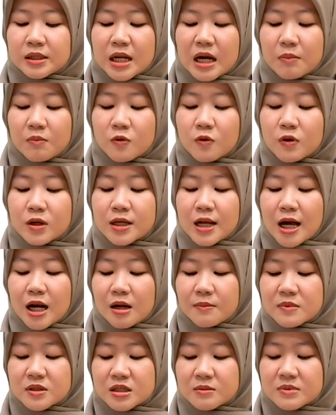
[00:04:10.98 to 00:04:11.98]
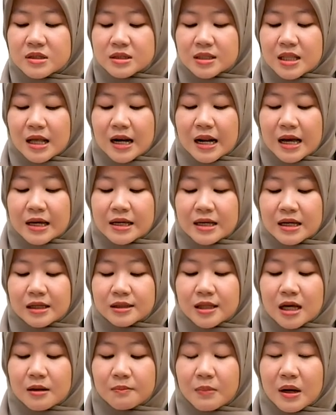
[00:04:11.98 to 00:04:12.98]
Namun alam semesta
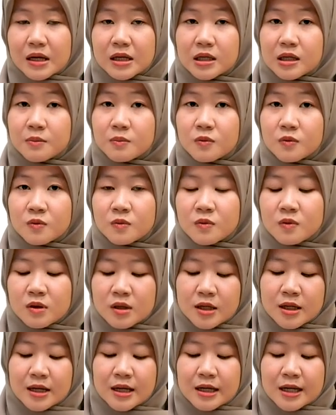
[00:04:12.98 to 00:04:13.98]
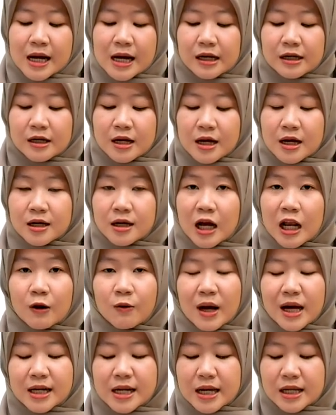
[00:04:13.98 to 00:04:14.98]
lahir tanpa ibu, karena
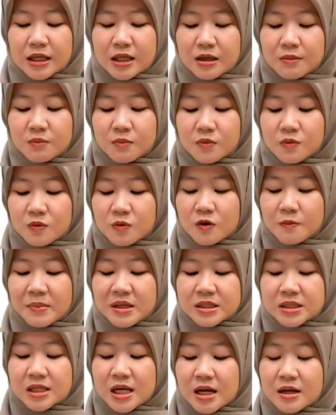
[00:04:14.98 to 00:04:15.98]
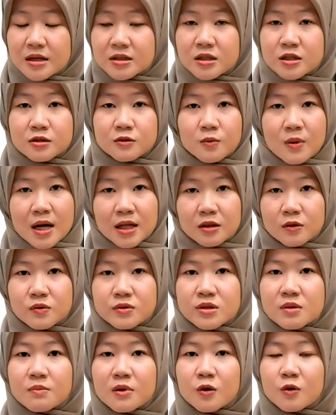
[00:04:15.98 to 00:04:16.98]
kalau ada ibu pasti ada sesuatu
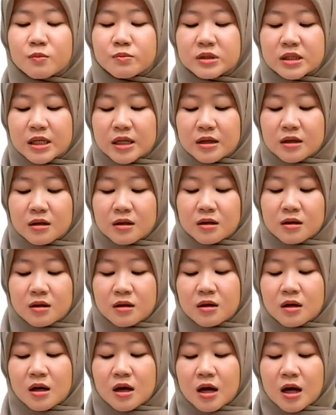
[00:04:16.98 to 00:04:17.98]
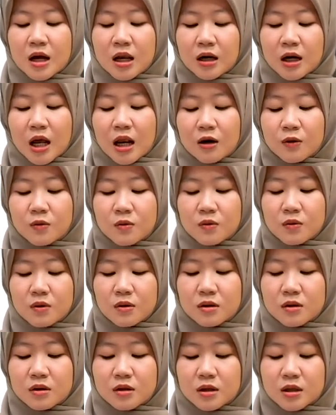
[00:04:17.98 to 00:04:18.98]
sebelumnya.
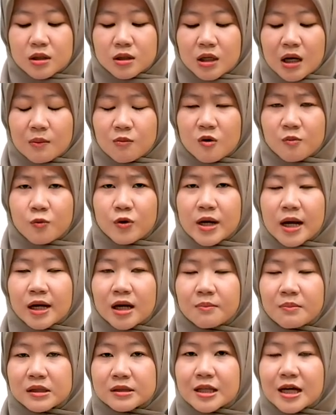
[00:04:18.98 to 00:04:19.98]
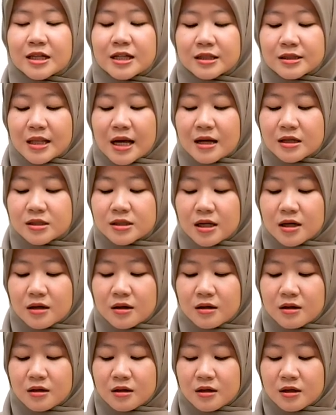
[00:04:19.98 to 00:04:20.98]
Lalu kamu pun akan
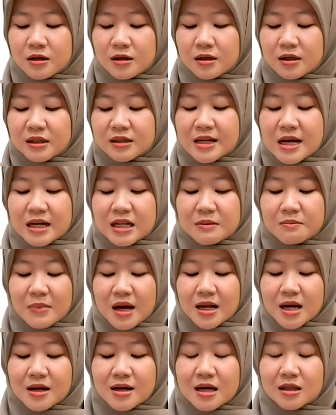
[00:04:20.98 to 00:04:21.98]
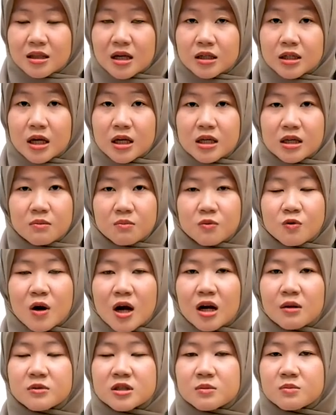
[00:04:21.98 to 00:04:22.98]
bertanya-tanya, dari mana datangnya ibu
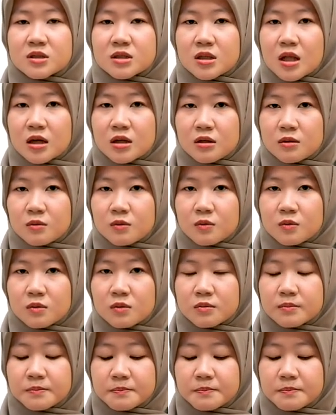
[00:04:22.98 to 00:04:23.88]
alam semesta itu?